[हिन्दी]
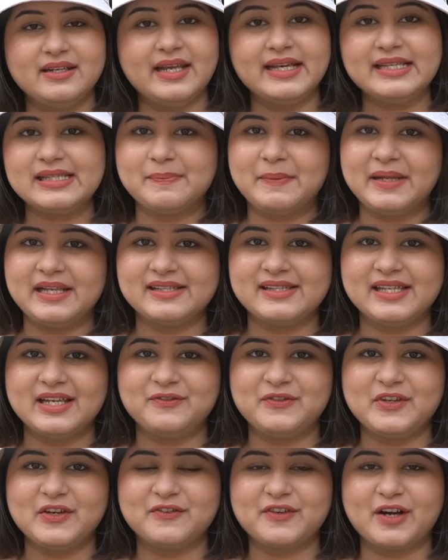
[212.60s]
next place
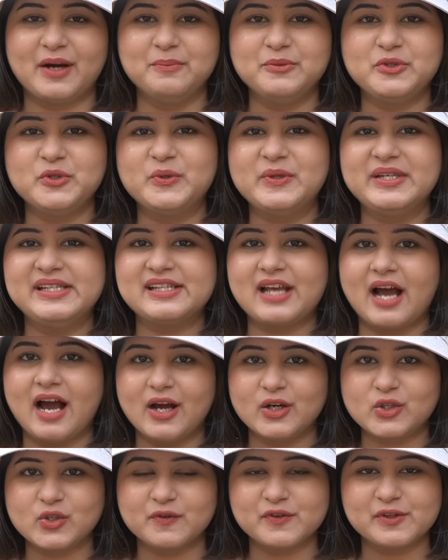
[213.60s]
that we have come to is
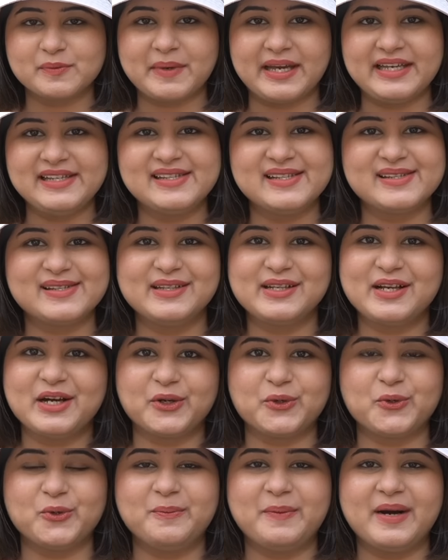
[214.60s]
Art of Spices in
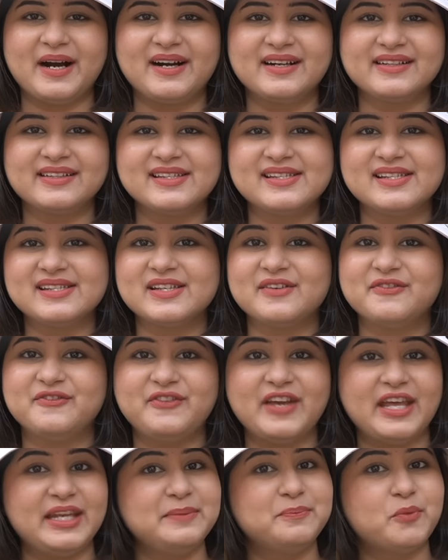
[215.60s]
Karol Bagh. This is a
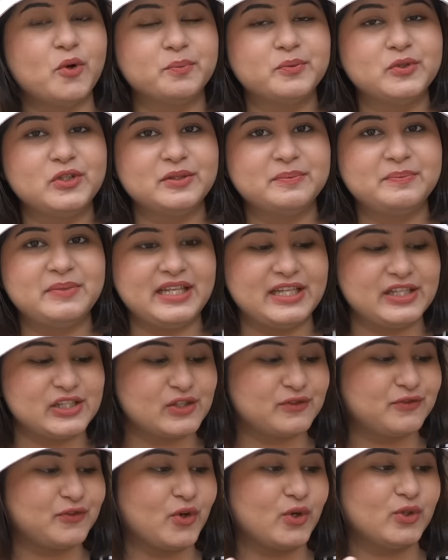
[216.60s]
very popular
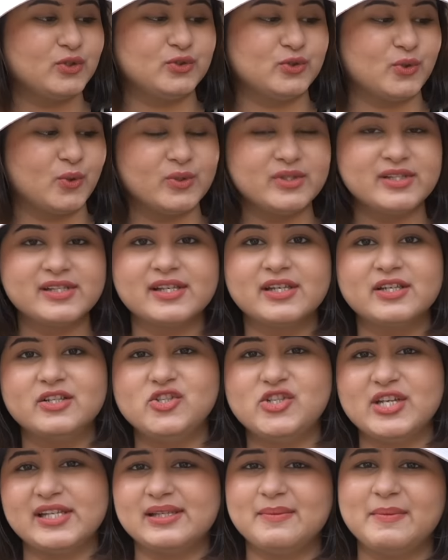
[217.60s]
place for rolls.
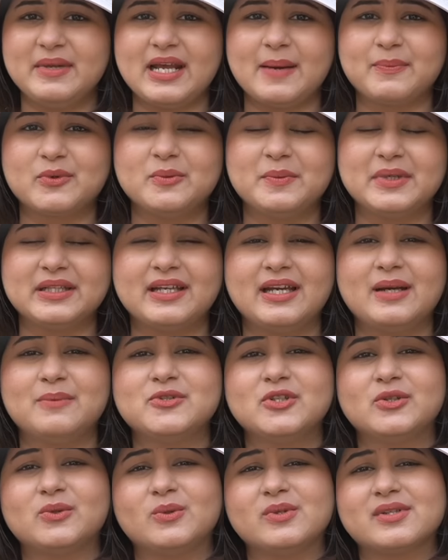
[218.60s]
जैसे मैंने आपको बताया
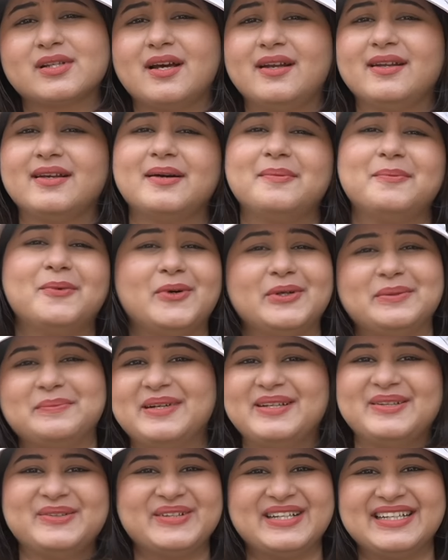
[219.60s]
मुझे रोल्स खाने का बहुत
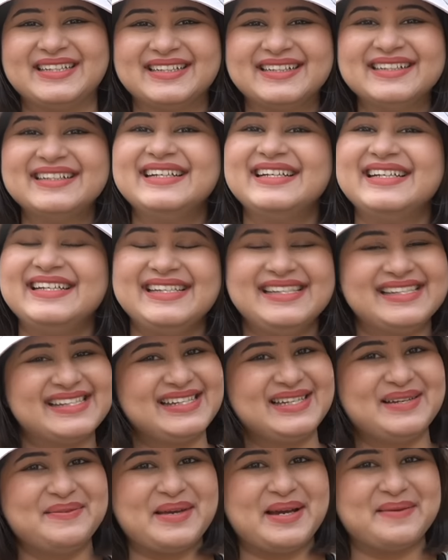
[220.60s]
मन हो रहा था
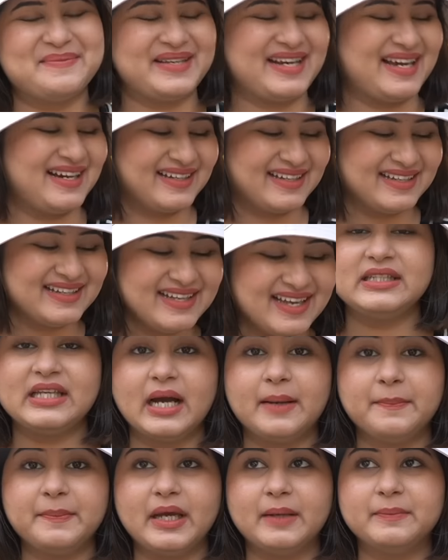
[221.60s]
इसलिए हम यहाँ पर आ गए
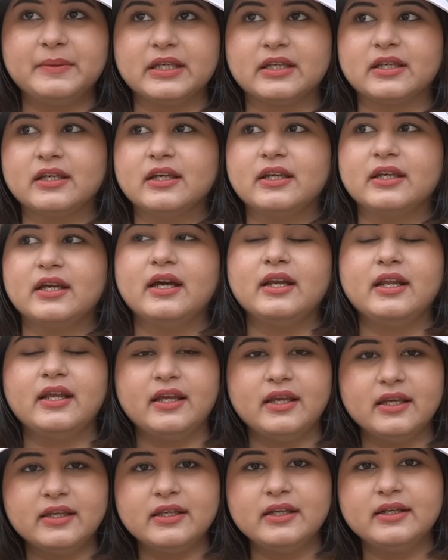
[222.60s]
यहाँ पे आप देखेंगे यार
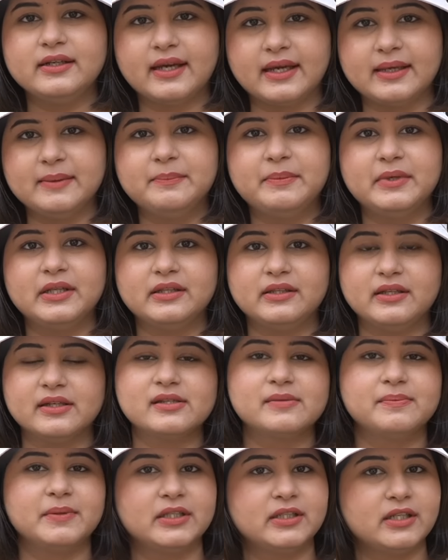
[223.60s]
एक ही टाइम पे
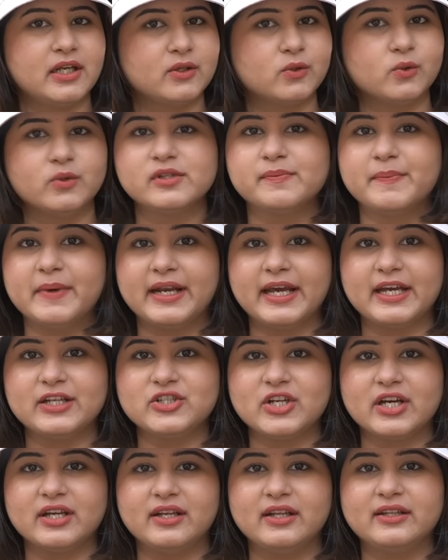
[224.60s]
10-15 रोल्स बनाए
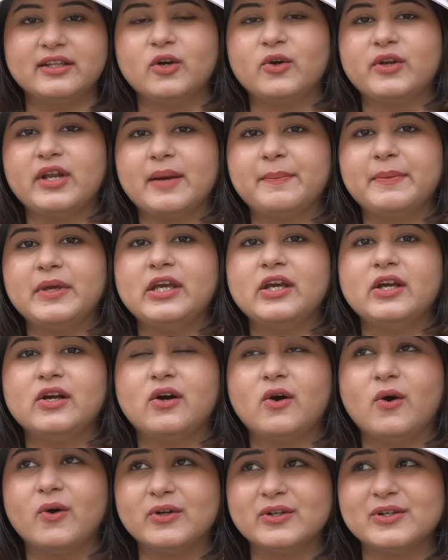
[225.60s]
जा रहे थे और यहाँ पे
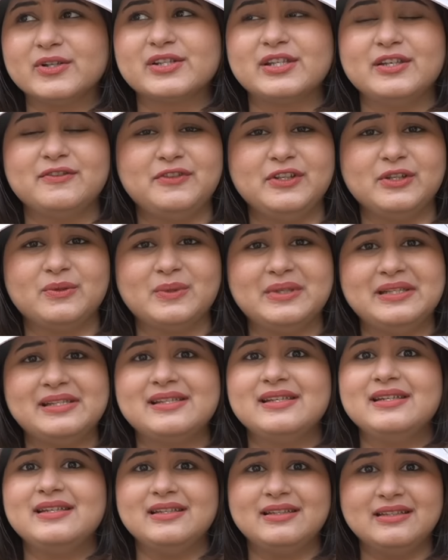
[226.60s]
ऑर्डर्स की
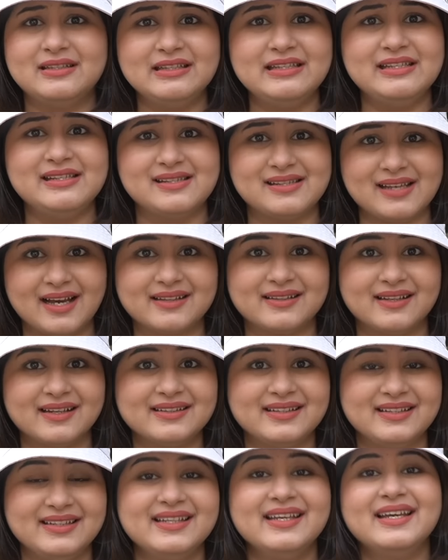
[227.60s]
फ्रीक्वेंसी इतनी ज़्यादा
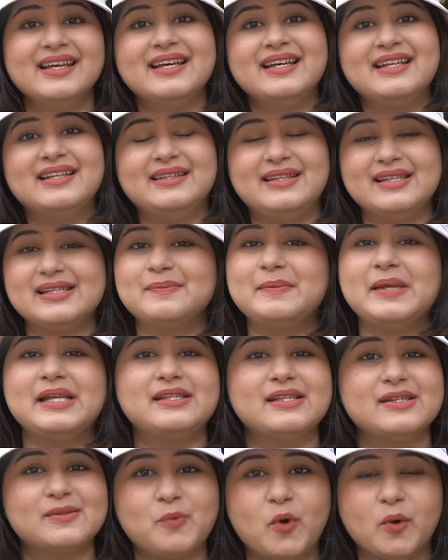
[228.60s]
थी दिस
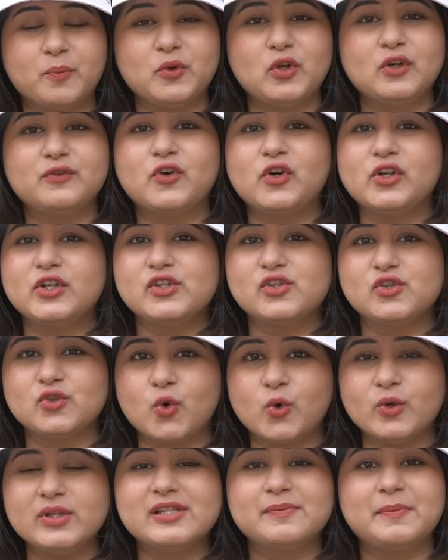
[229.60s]
प्लेस इज़ पॉपुलर फॉर इट्स
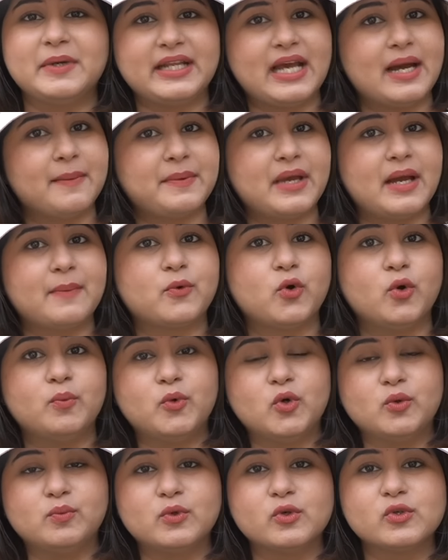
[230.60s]
रोल्स बट यहाँ पे आपको
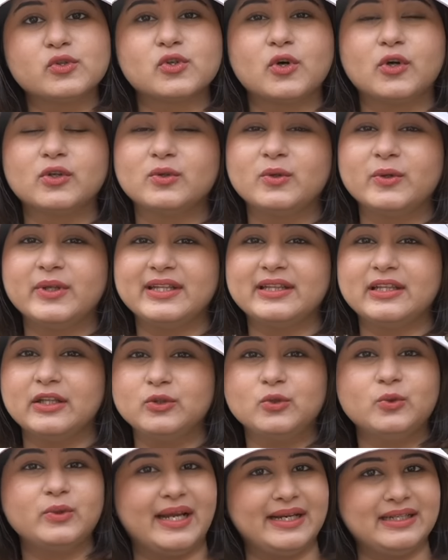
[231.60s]
मोमोज और थोड़े
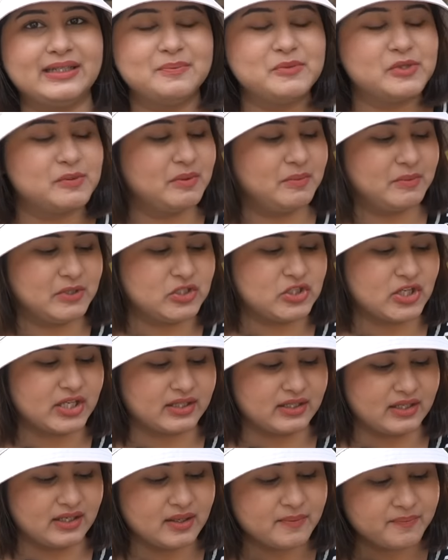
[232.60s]
तंदूर आइटम्स भी मिल
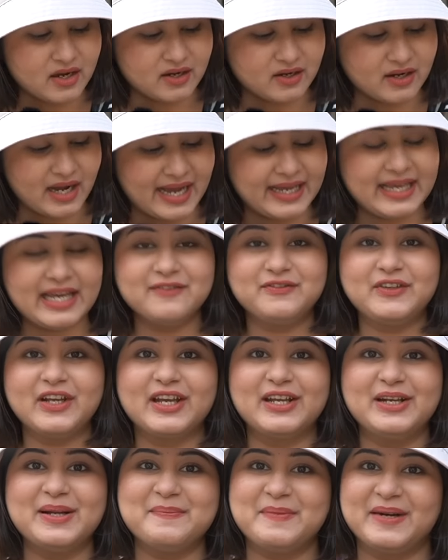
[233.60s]
जाते हैं आई हैव
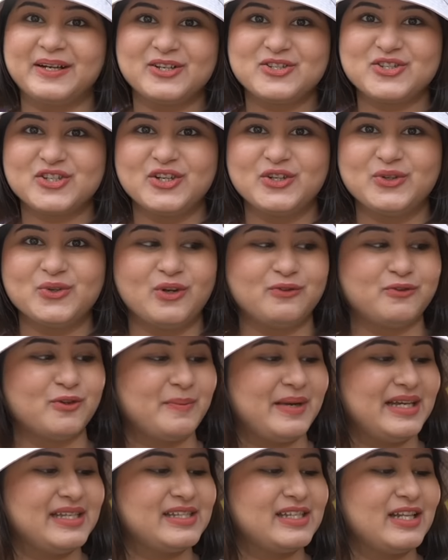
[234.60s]
टेकन अ बटर चिकन रोल
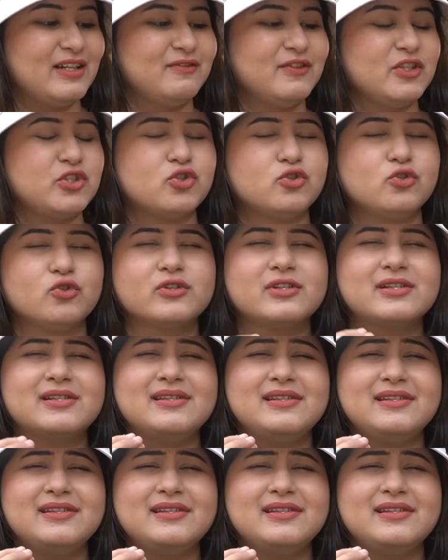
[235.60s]
फॉर माई सेल्फ विच लुक्स